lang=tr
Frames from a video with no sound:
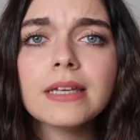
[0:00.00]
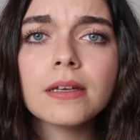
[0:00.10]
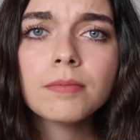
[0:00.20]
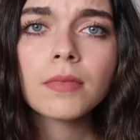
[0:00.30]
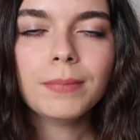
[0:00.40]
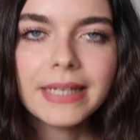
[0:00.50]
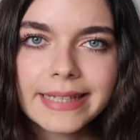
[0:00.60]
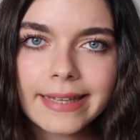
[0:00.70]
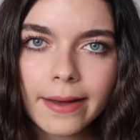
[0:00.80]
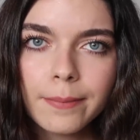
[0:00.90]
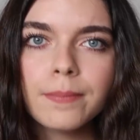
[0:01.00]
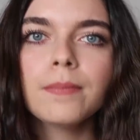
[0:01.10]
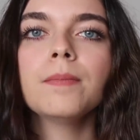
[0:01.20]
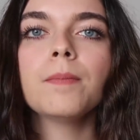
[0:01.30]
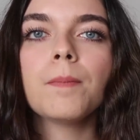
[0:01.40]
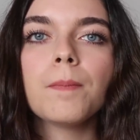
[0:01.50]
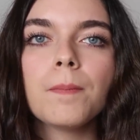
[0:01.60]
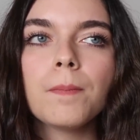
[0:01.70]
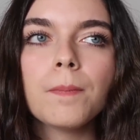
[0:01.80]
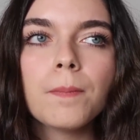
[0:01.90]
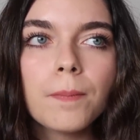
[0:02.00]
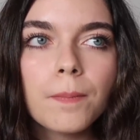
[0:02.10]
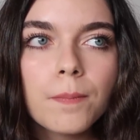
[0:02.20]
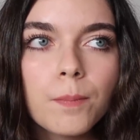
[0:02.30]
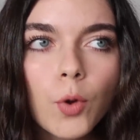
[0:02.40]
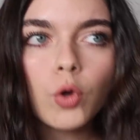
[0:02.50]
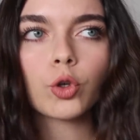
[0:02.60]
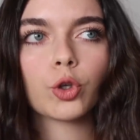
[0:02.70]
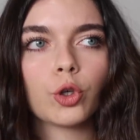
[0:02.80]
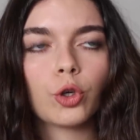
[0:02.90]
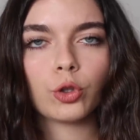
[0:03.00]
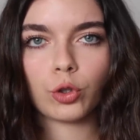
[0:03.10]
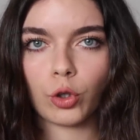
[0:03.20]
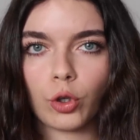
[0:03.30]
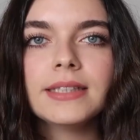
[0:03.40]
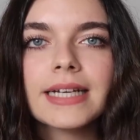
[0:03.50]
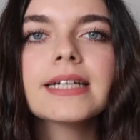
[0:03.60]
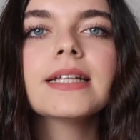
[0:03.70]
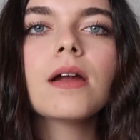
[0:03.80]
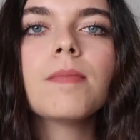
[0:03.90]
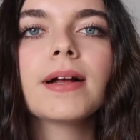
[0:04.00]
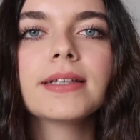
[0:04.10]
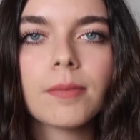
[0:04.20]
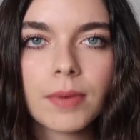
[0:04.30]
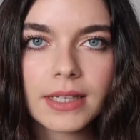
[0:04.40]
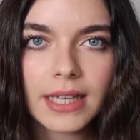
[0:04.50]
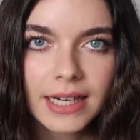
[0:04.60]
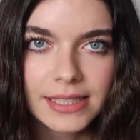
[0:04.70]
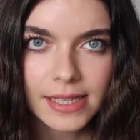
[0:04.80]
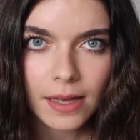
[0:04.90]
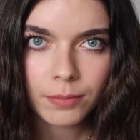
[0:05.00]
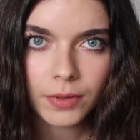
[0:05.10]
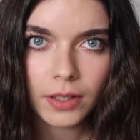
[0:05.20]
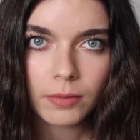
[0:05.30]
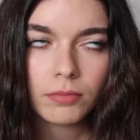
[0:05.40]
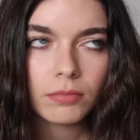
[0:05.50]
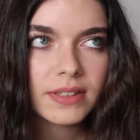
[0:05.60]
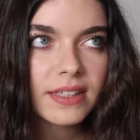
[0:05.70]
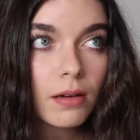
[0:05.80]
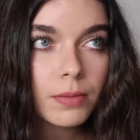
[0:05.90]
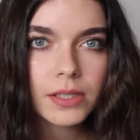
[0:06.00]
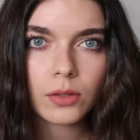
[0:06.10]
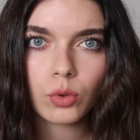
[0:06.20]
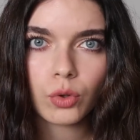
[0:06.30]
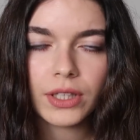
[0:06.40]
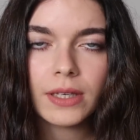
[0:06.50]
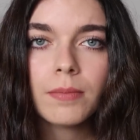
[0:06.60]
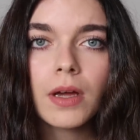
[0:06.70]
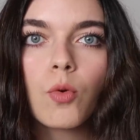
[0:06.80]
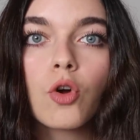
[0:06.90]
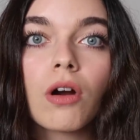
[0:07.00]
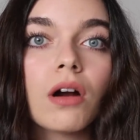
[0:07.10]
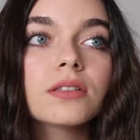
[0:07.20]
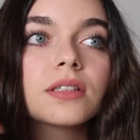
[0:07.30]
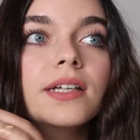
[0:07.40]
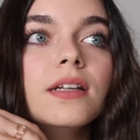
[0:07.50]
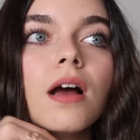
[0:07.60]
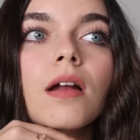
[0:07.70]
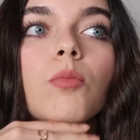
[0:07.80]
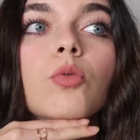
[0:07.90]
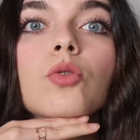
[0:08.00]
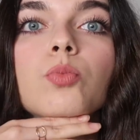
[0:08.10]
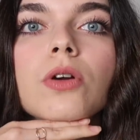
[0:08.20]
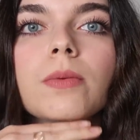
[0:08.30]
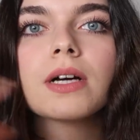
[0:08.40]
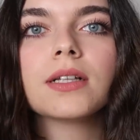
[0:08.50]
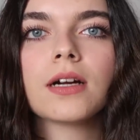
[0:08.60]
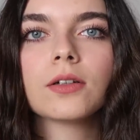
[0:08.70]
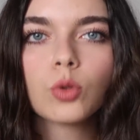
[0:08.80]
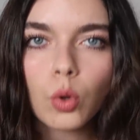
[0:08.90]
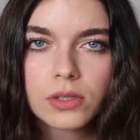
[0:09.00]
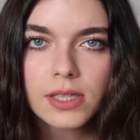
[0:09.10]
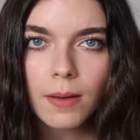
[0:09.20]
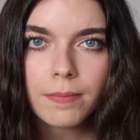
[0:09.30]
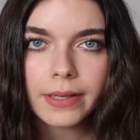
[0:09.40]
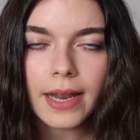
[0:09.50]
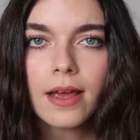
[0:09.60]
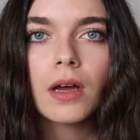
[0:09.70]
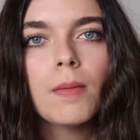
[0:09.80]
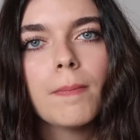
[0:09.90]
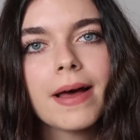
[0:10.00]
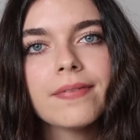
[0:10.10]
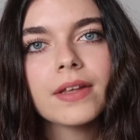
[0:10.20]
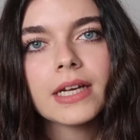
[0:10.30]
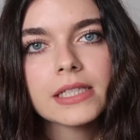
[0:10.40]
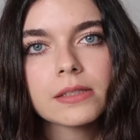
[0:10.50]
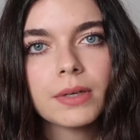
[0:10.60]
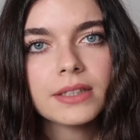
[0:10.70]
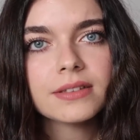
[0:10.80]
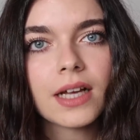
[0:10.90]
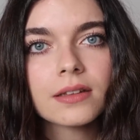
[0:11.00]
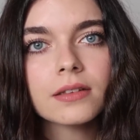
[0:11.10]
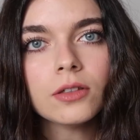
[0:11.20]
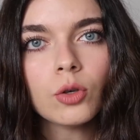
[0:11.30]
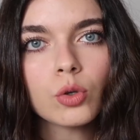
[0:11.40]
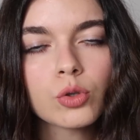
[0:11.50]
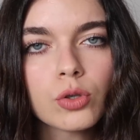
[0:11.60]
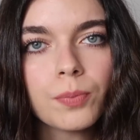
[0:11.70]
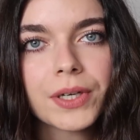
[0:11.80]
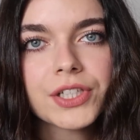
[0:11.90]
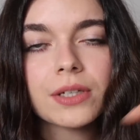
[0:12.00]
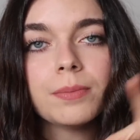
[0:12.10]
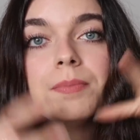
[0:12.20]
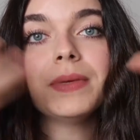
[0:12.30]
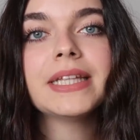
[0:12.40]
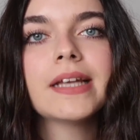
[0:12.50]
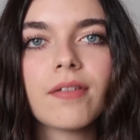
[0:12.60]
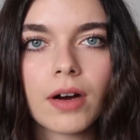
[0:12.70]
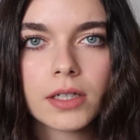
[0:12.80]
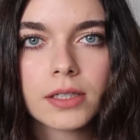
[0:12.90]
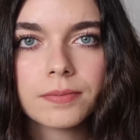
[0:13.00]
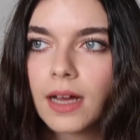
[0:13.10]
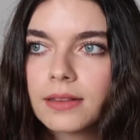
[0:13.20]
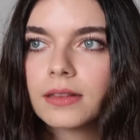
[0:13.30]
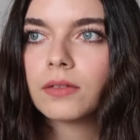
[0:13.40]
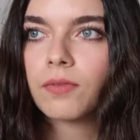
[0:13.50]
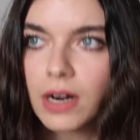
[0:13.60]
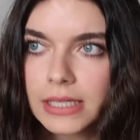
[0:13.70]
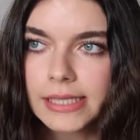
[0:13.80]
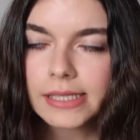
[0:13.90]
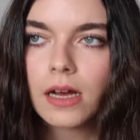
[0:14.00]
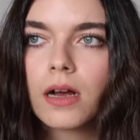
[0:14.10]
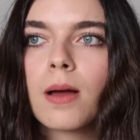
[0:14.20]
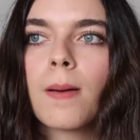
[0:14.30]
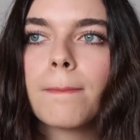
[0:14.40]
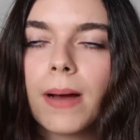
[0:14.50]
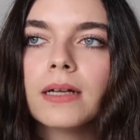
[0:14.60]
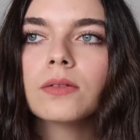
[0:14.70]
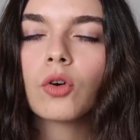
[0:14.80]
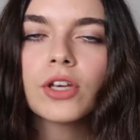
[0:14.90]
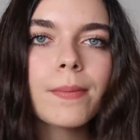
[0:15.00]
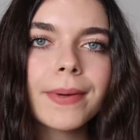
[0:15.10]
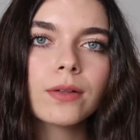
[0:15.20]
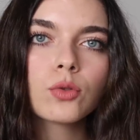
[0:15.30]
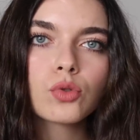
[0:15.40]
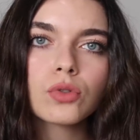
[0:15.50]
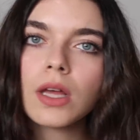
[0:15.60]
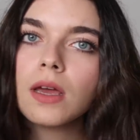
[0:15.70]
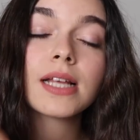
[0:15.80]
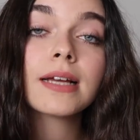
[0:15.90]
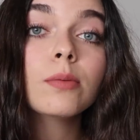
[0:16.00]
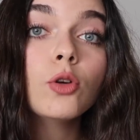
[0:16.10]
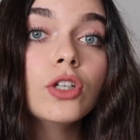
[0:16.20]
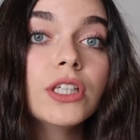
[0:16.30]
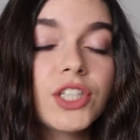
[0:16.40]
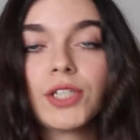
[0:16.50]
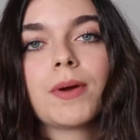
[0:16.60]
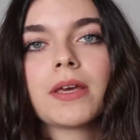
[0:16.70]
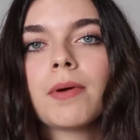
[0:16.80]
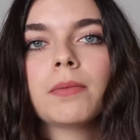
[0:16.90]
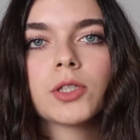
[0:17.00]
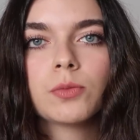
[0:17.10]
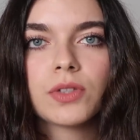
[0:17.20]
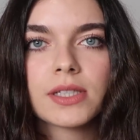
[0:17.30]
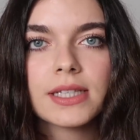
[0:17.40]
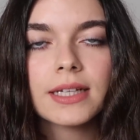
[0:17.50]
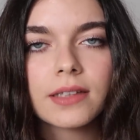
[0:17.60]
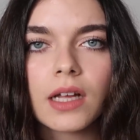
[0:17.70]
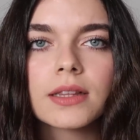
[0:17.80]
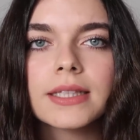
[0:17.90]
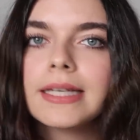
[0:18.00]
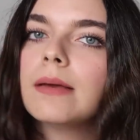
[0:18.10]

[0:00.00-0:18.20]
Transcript: Benim midem bölük kötü. Ne kadar ben yemek yersem yiyeyim, tıka basa doyayım, böyle artık hani yani burama kadar dolsam bile bende resmen tatlıya özgü başka bir mide var. Tatlı varsa ben o yemeğin üstüne sanki böyle hiç yemek yememişimcesine tatlı